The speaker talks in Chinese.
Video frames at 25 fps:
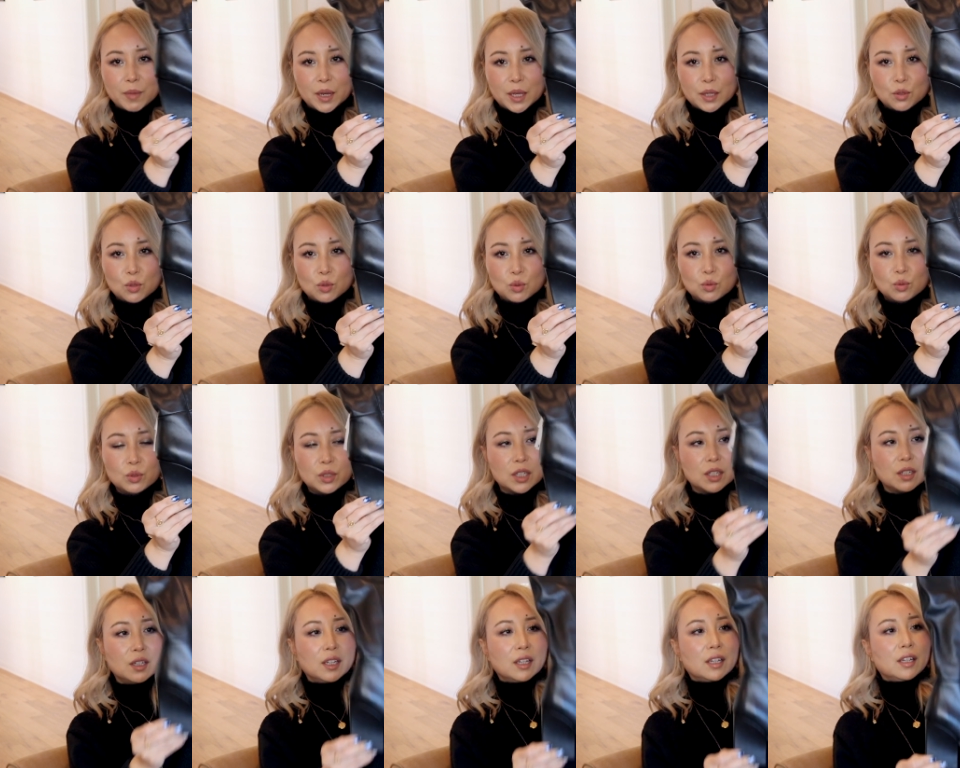蛮粗
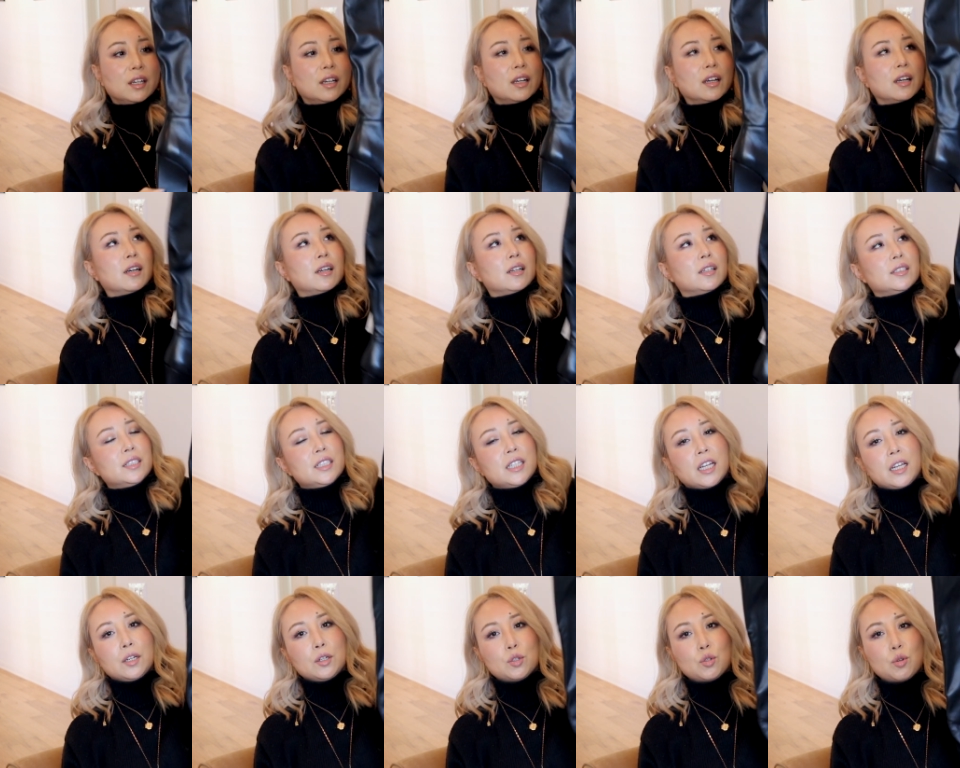的。呃，
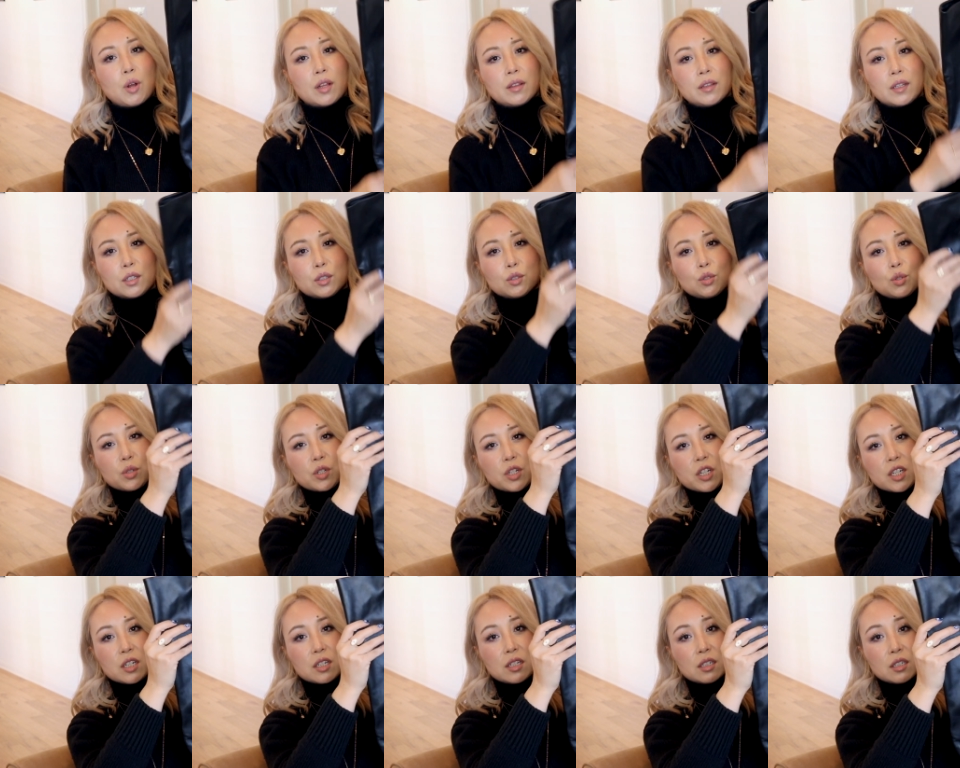这一双呢就
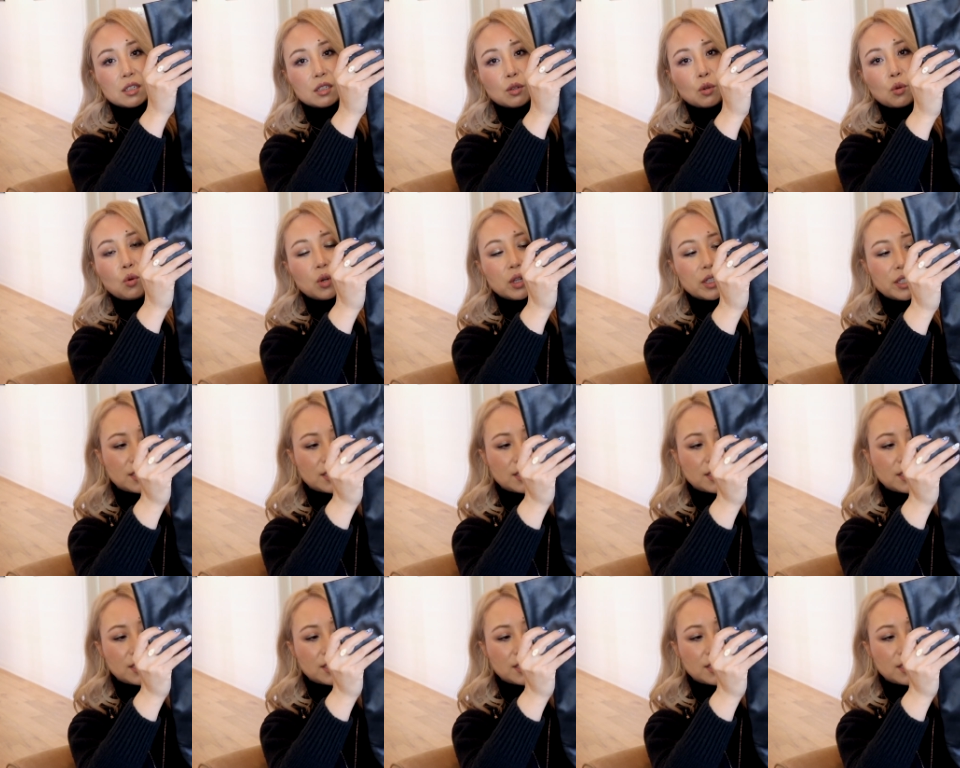是过